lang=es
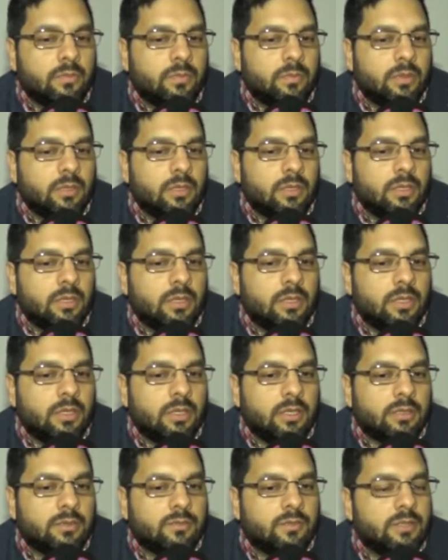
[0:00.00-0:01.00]

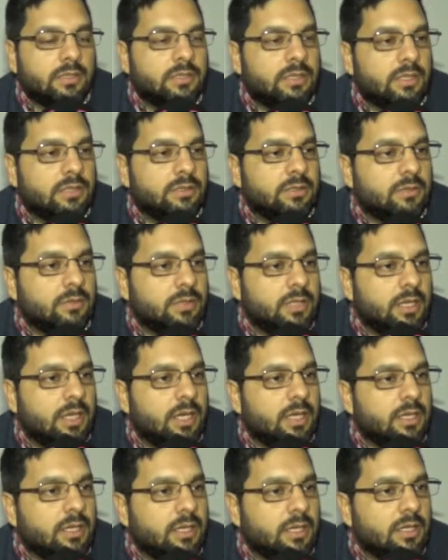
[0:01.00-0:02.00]
las fuerzas de
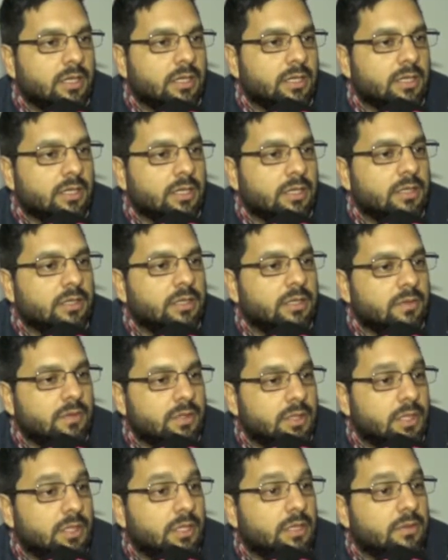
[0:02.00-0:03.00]
seguridad que, que
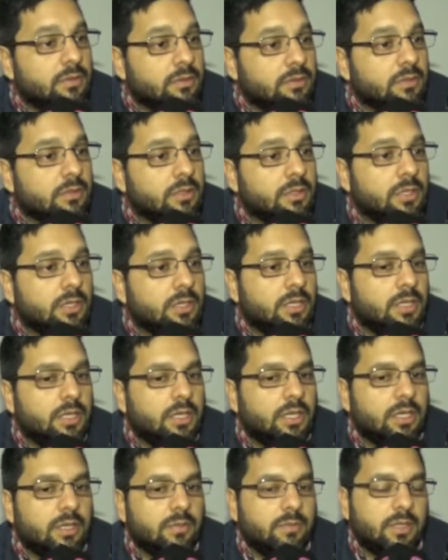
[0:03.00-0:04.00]
intervinieron
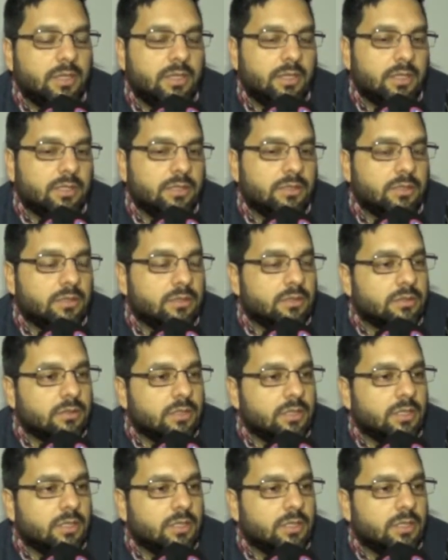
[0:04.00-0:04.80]
en la investigación.